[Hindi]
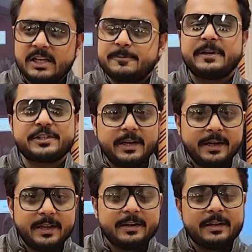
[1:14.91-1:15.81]

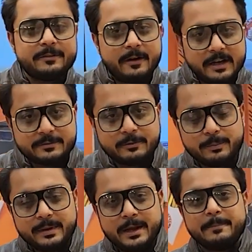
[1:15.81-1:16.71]
स्पेशलिटी इनकी फास्ट
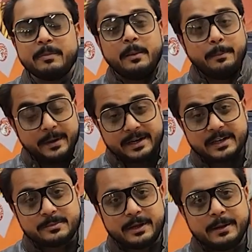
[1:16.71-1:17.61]
फूड में है
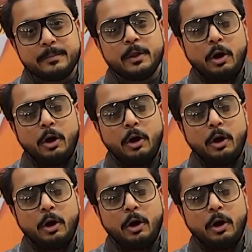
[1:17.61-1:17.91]
बर्गर्स में है